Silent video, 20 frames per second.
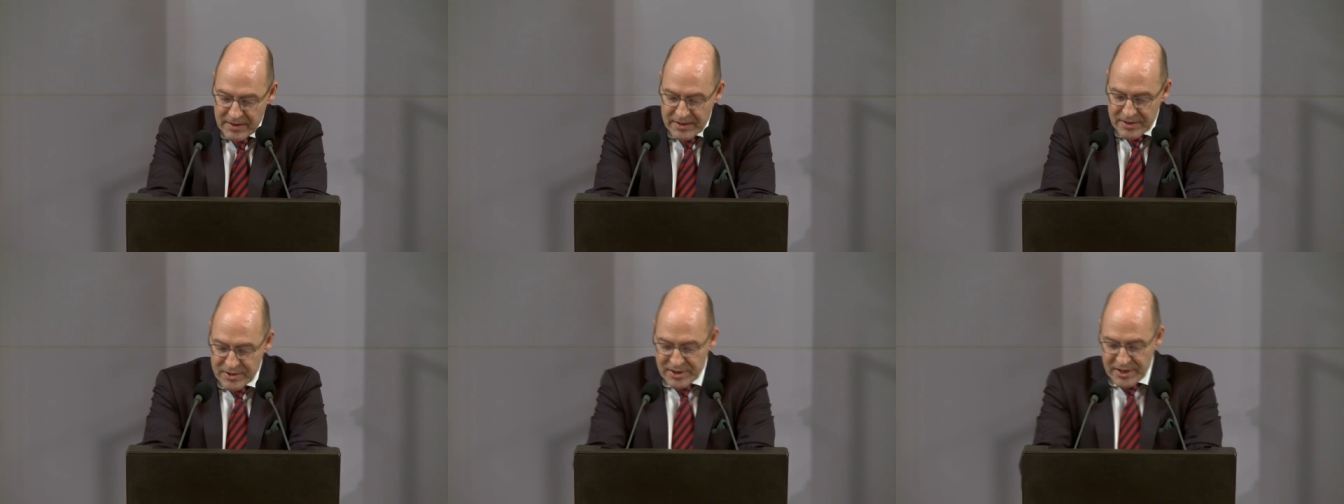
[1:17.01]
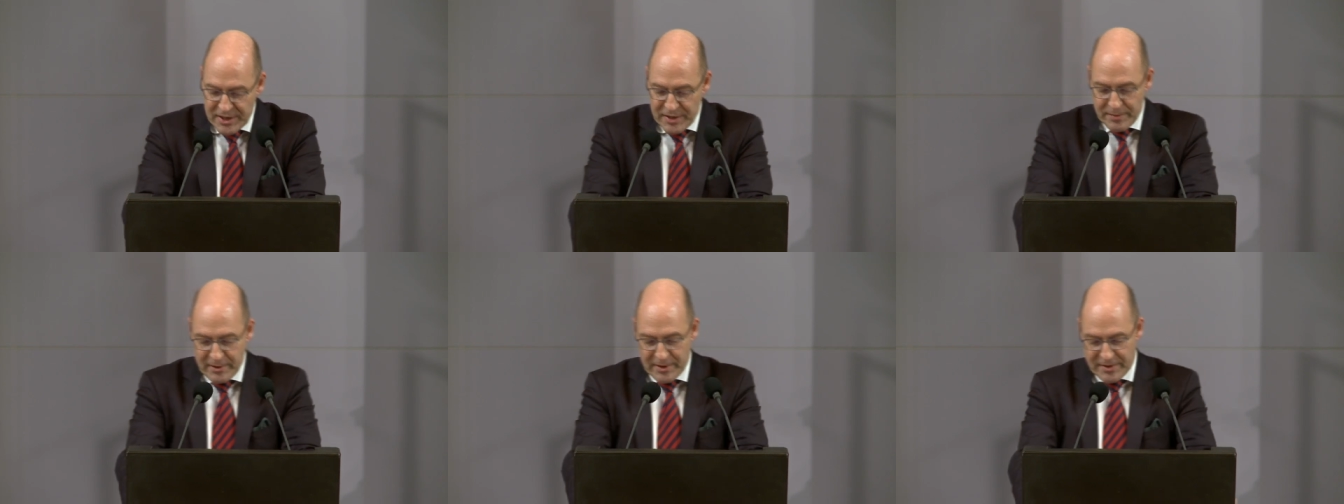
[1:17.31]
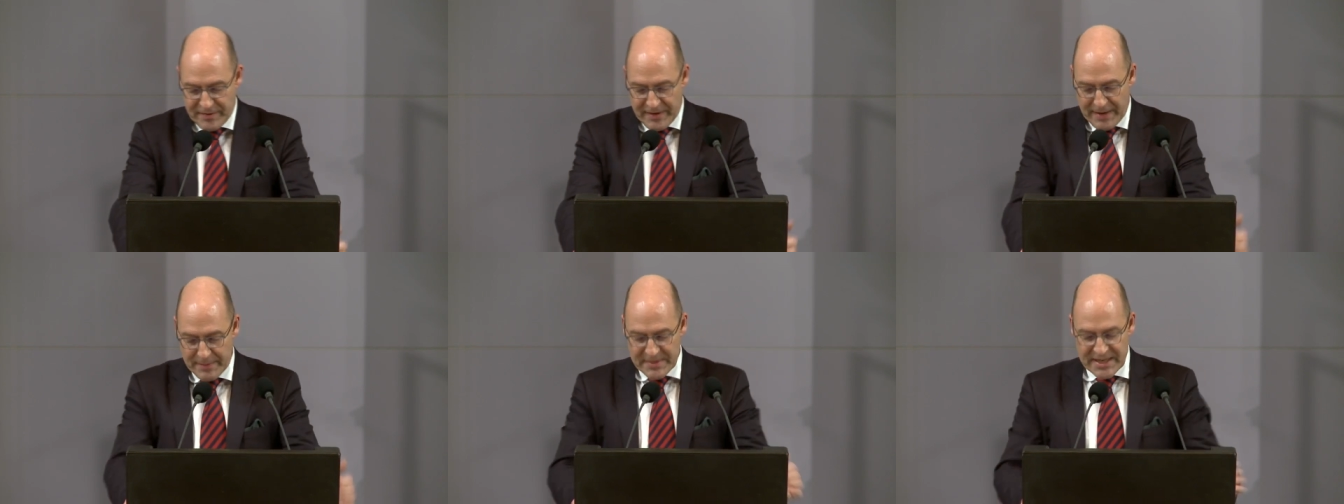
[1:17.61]

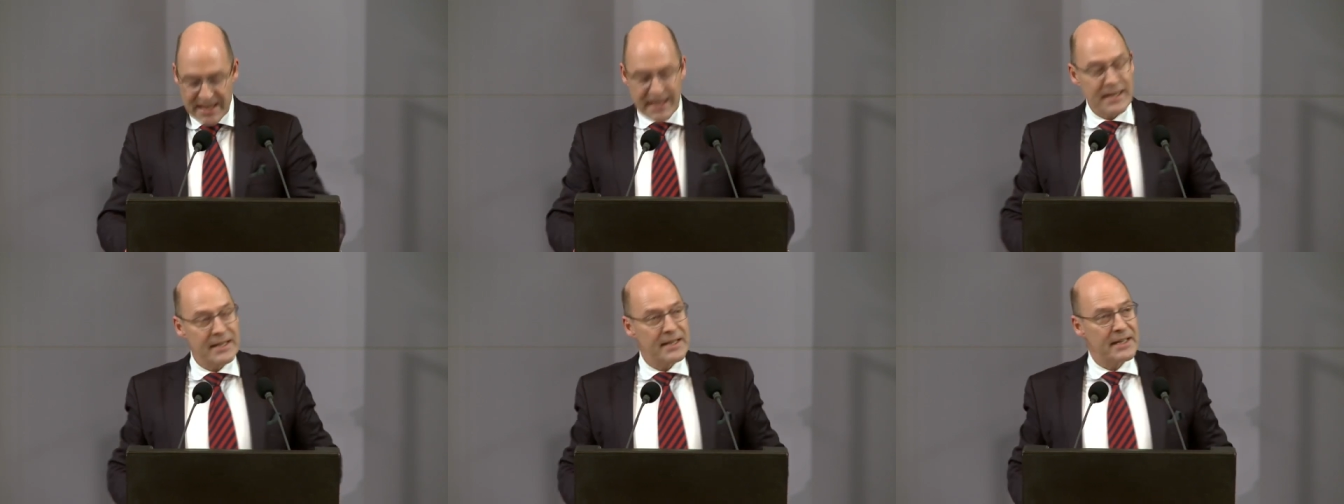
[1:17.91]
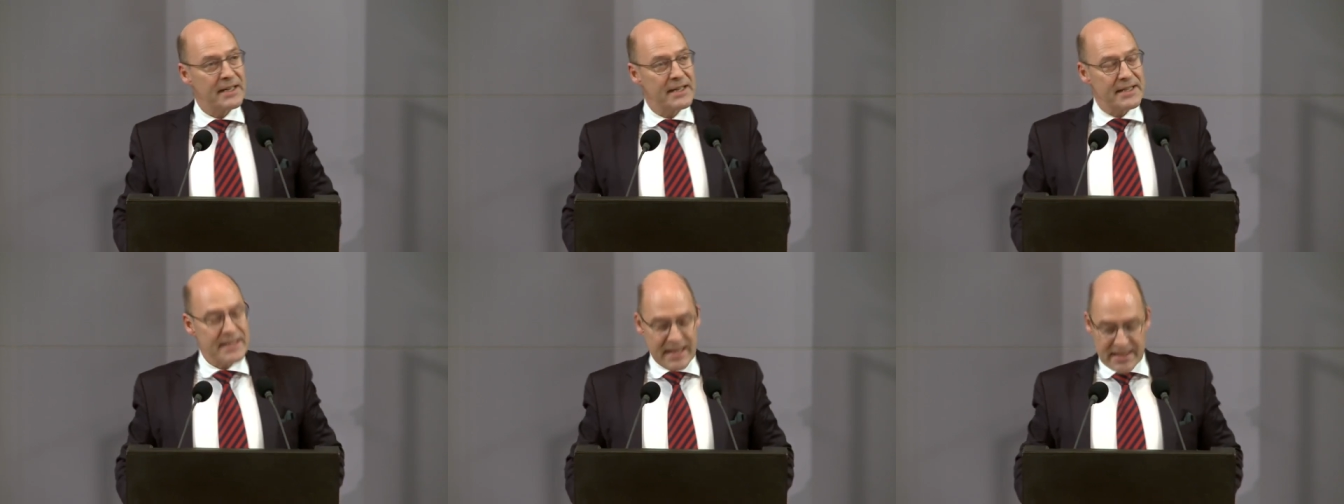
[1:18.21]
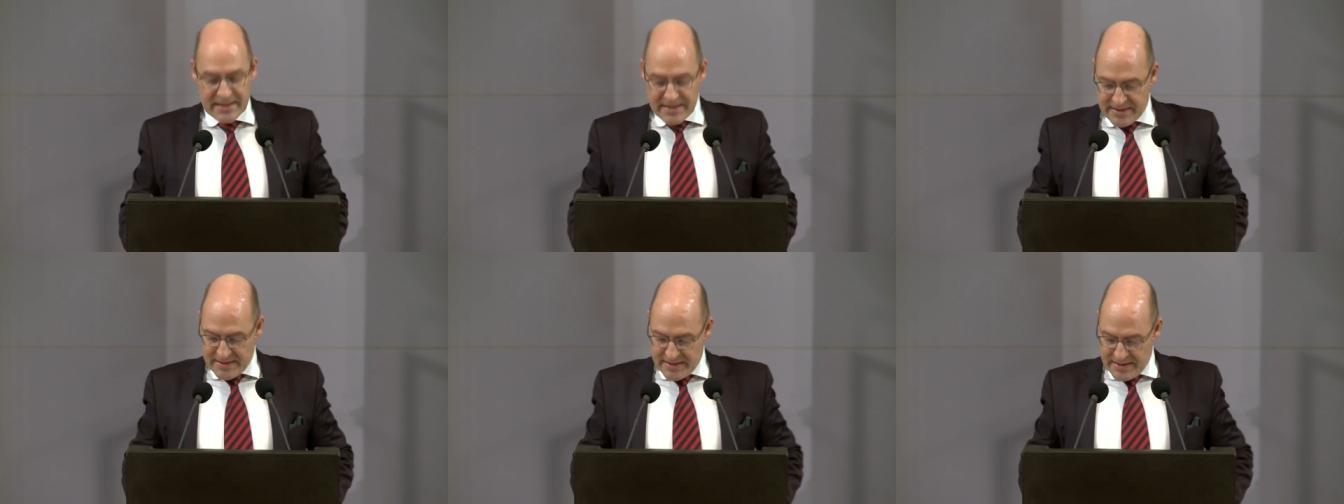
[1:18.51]
Stichwort
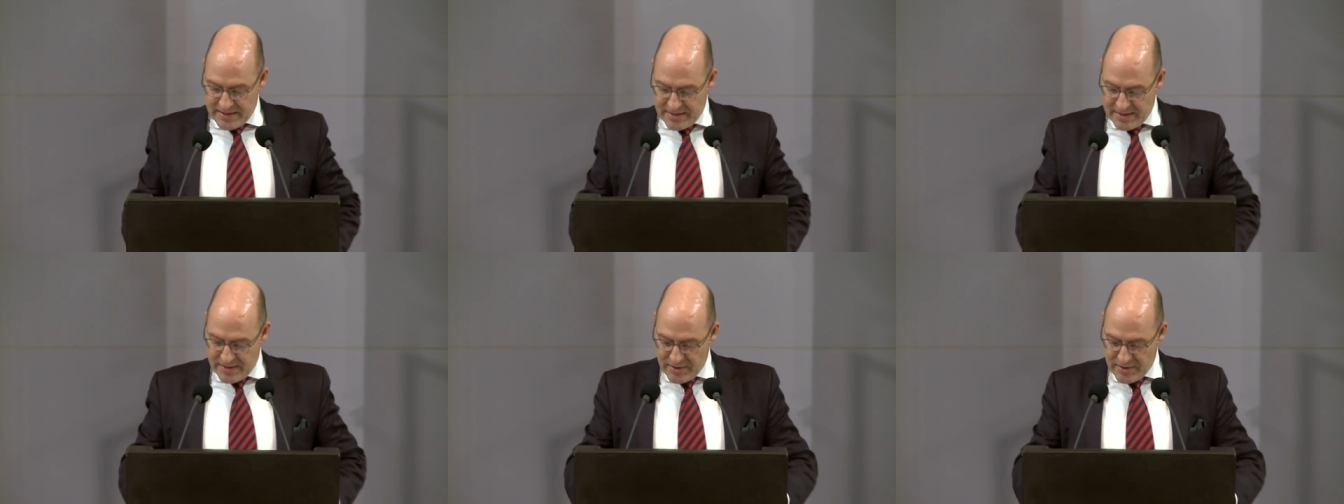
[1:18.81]
Fremdrentengesetz